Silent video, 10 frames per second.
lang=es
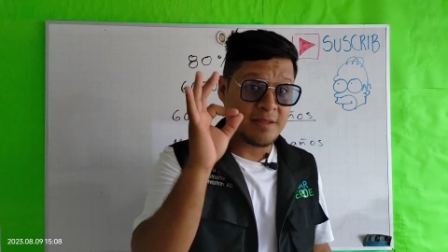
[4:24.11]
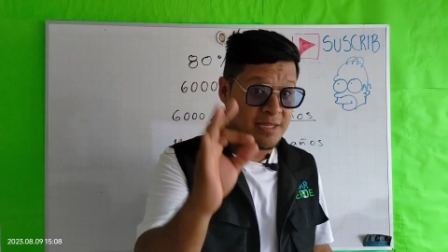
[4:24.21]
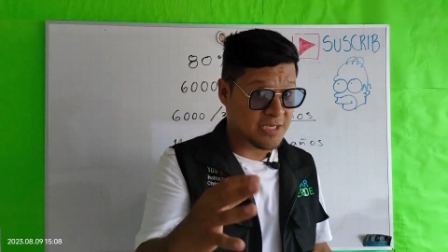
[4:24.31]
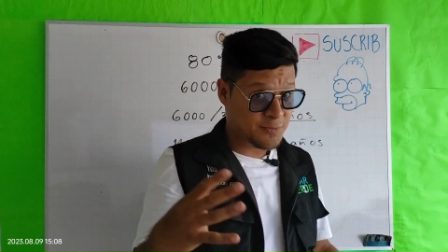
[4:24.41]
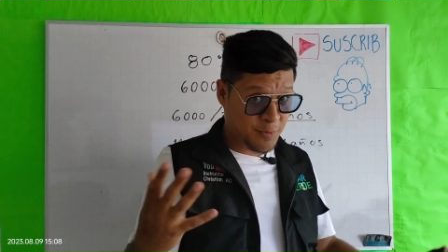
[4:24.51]

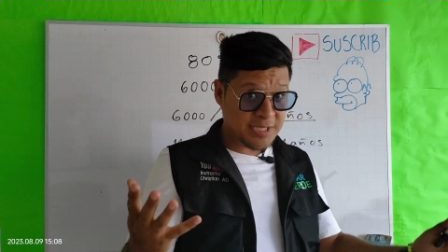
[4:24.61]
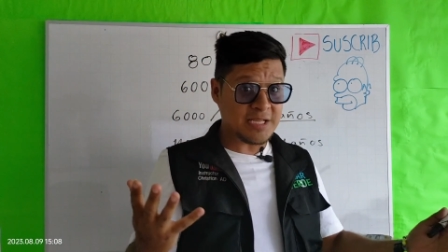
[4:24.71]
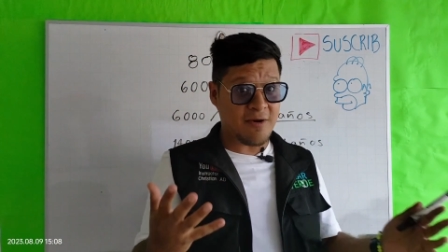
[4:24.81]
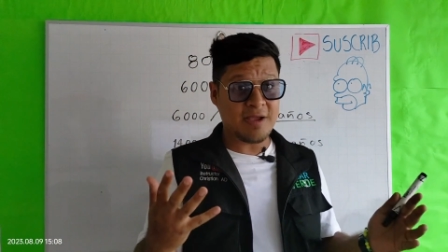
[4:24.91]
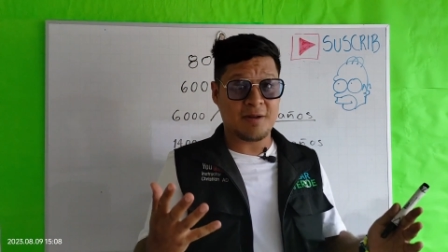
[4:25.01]
después de
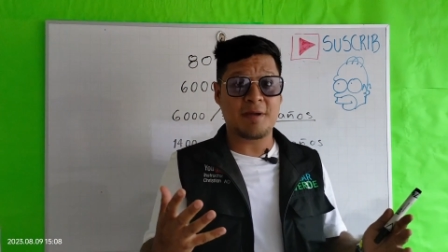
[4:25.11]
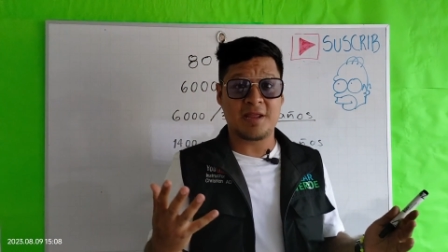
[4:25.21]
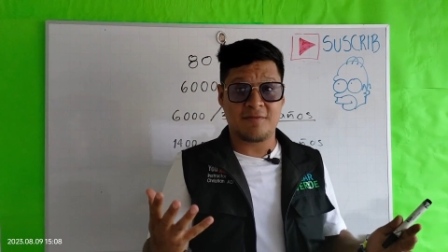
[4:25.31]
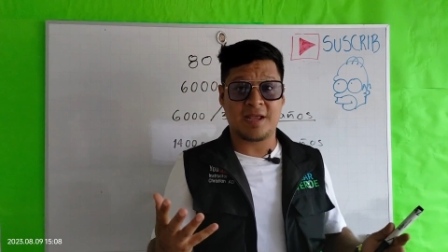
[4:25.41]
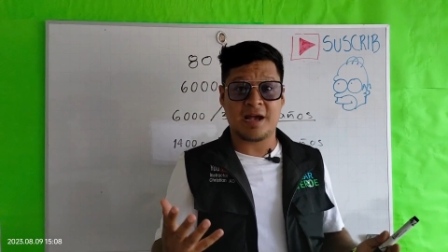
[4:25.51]
haber
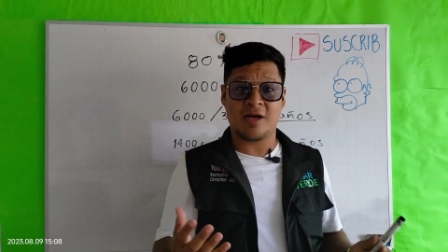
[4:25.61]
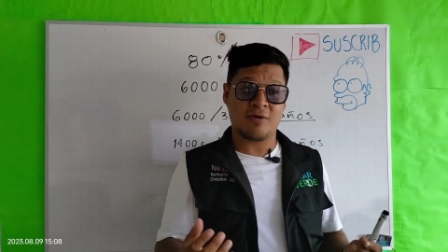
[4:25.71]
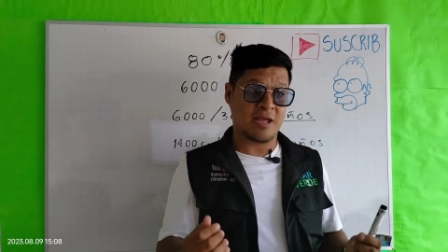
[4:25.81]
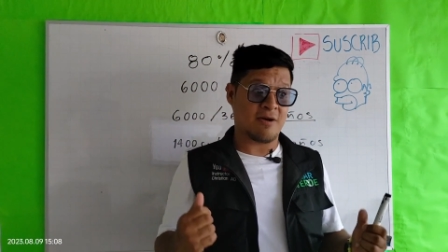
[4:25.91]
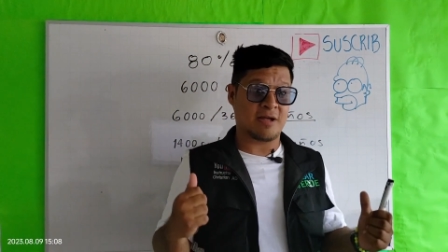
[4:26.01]

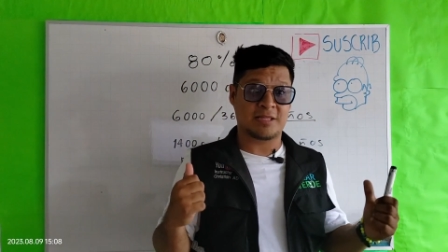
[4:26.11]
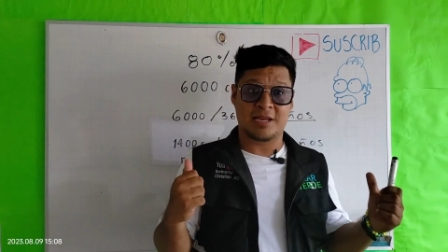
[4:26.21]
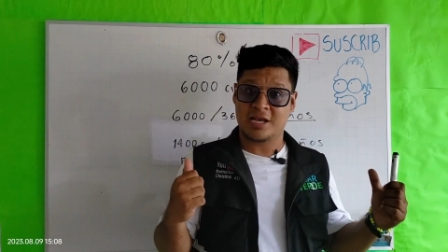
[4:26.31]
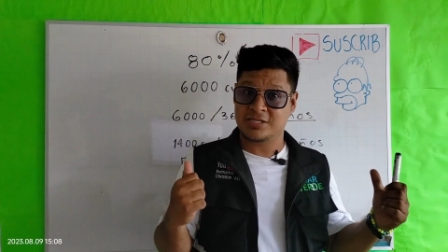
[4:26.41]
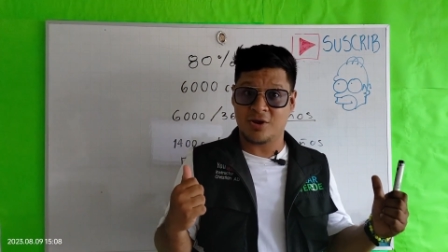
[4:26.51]
verificado que la
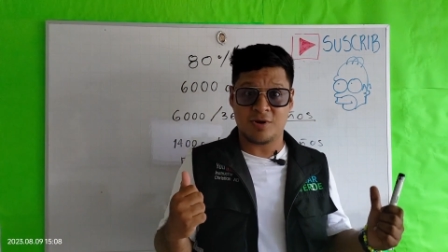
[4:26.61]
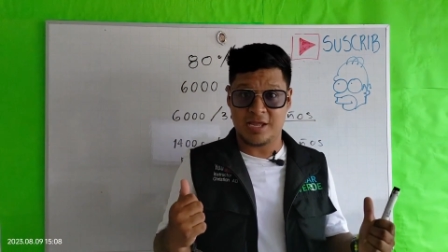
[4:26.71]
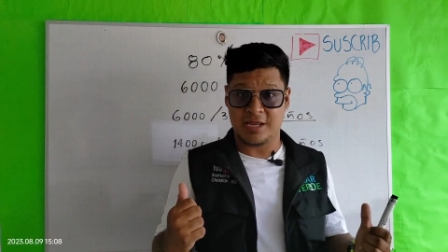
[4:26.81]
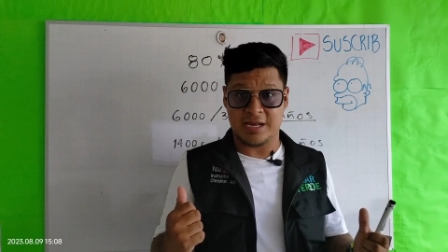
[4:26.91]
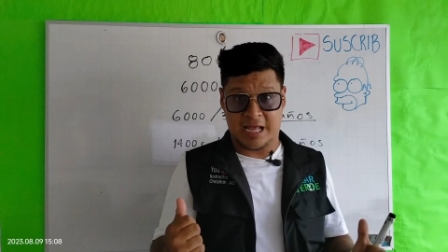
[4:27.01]
batería sea
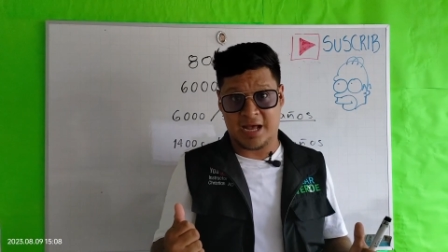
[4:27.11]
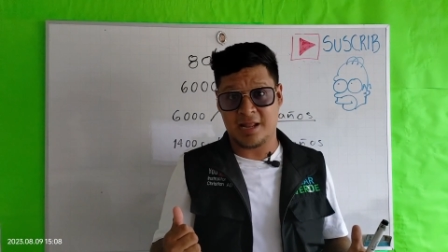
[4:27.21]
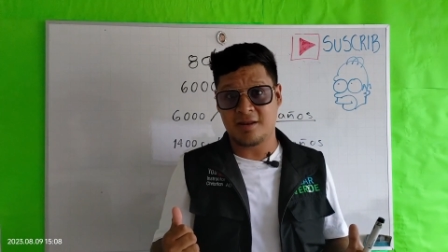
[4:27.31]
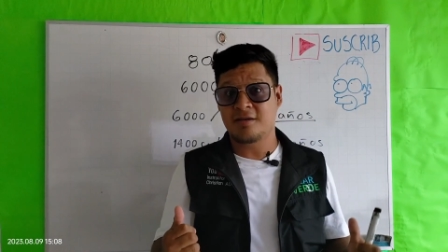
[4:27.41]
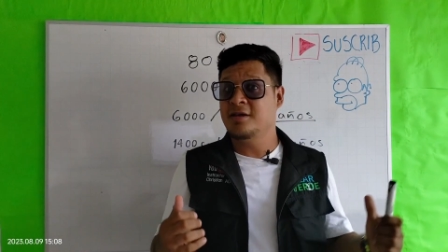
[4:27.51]

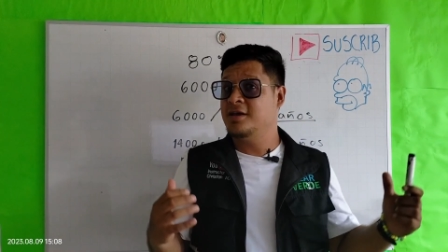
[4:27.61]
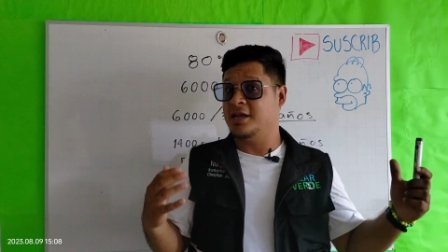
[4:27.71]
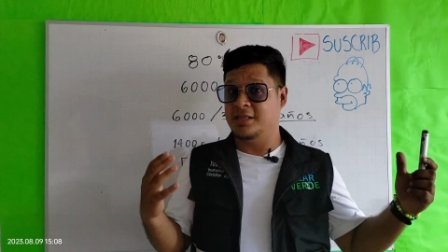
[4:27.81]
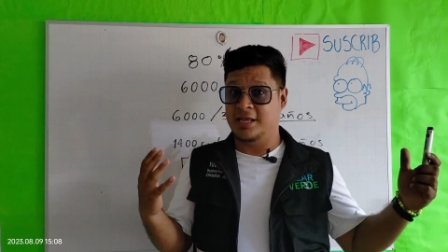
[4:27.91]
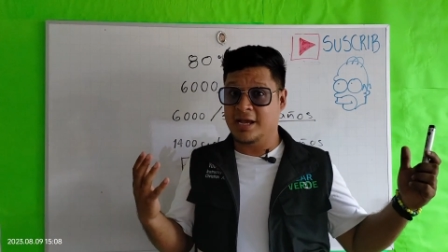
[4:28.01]
original,
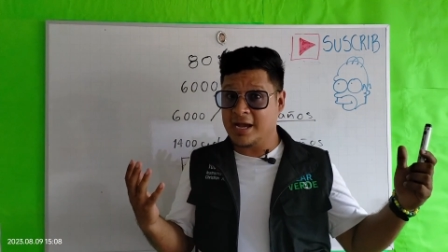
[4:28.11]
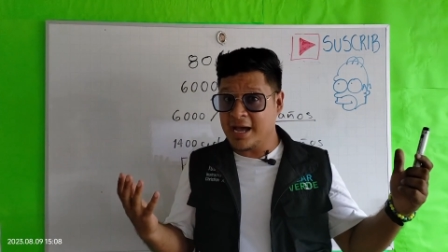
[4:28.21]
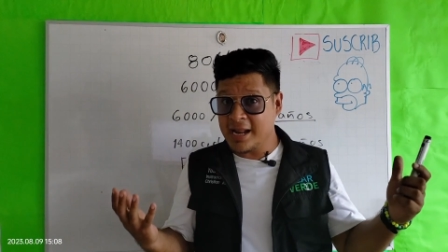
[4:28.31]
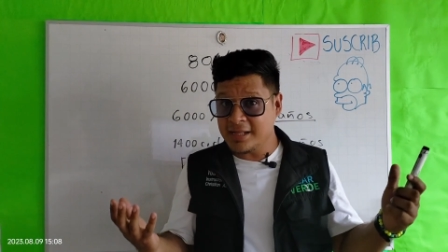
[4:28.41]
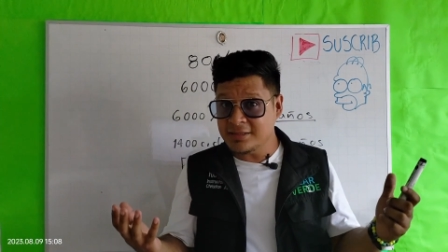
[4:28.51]
que tenga
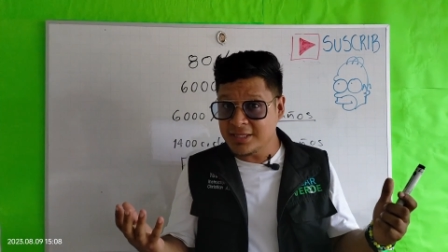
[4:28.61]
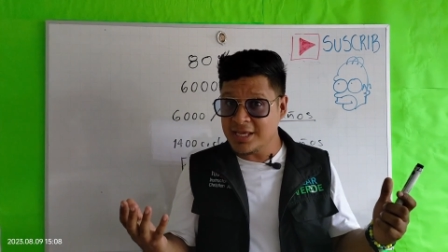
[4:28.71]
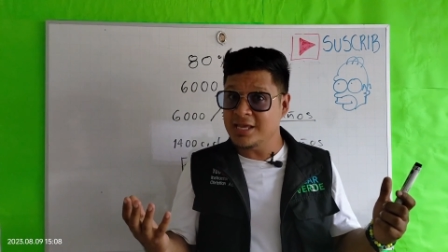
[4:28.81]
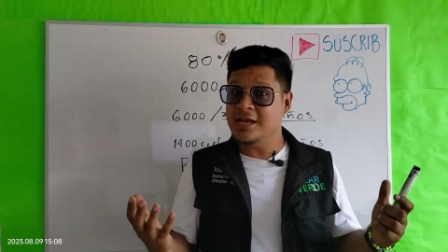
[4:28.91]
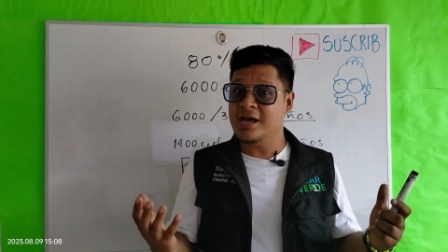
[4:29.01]

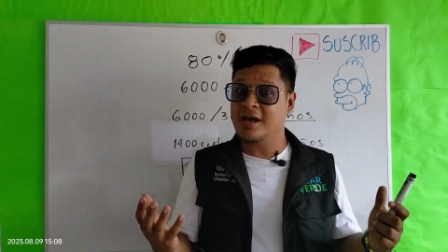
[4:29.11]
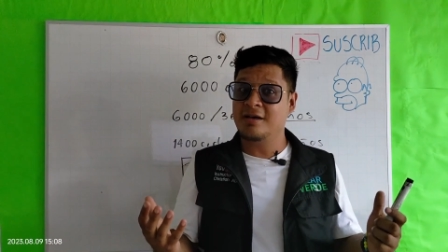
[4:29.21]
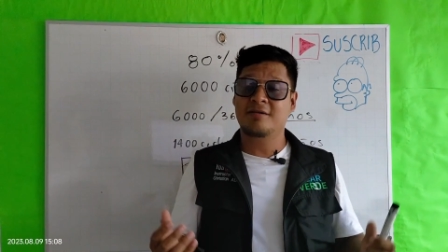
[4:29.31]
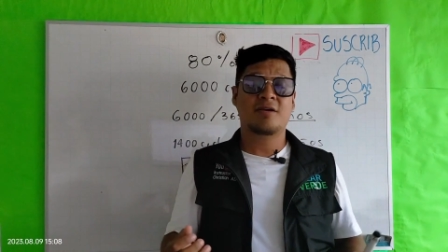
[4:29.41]
garantía,